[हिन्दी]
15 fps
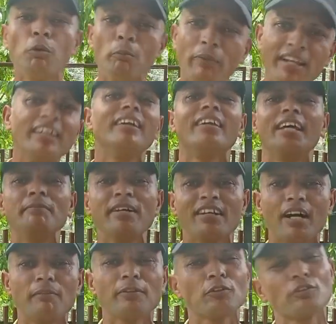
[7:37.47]
वो मेडिकल लाइन में
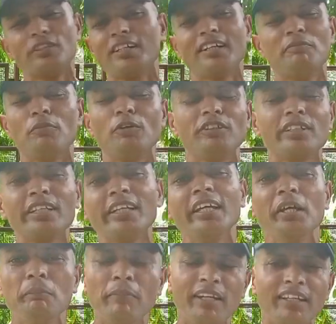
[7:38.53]
काम करते उसने कहा मोहन जी
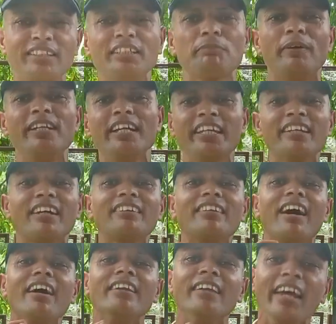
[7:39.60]
मैंने एक चीज़ पढ़ी है कि
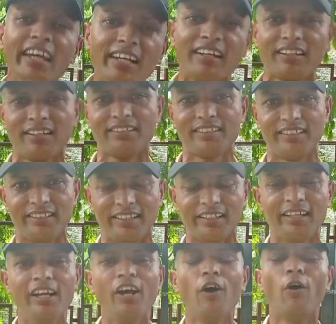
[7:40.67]
रक्तदान नहीं करना चाहिए
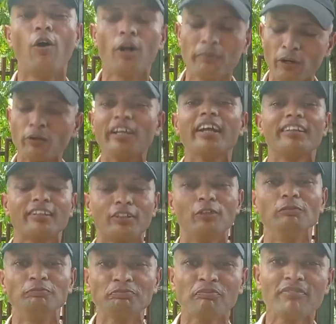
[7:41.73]
और मैं उन्हें कह देता
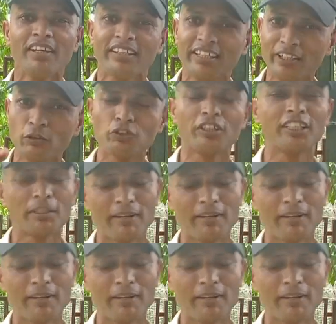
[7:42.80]
हूँ कि उसने